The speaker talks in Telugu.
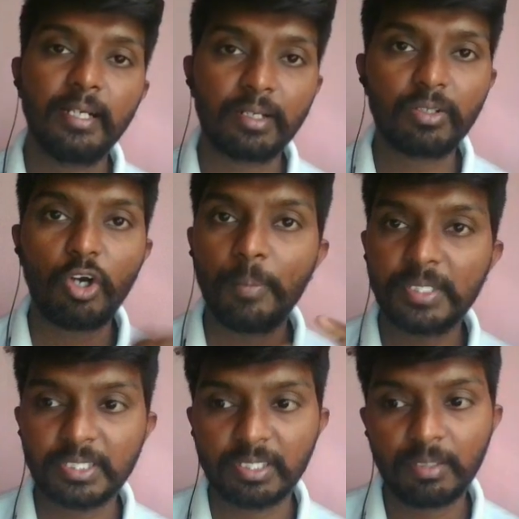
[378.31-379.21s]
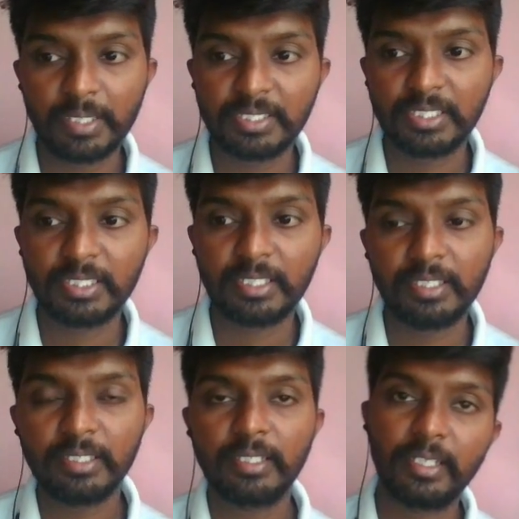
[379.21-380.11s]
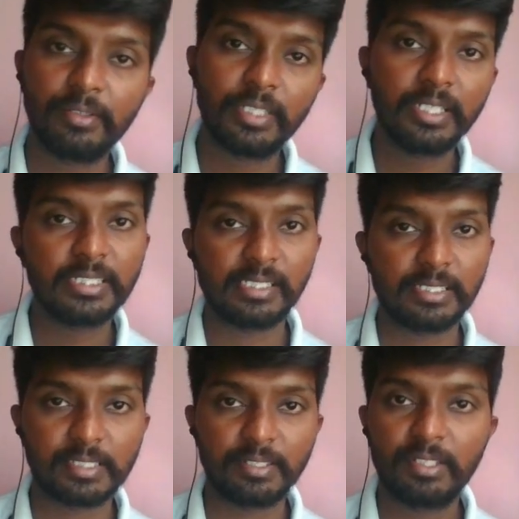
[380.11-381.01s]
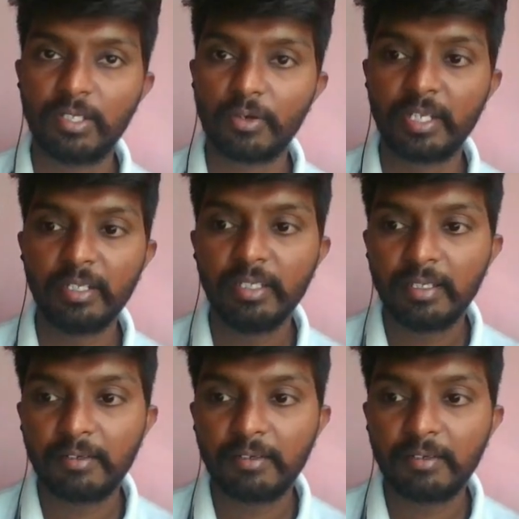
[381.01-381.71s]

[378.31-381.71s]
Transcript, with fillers: నాకు కామెంట్ సెక్షన్లో మెన్షన్ చేయండి నేను దాన్ని చేసేస్తాను ఓకేనా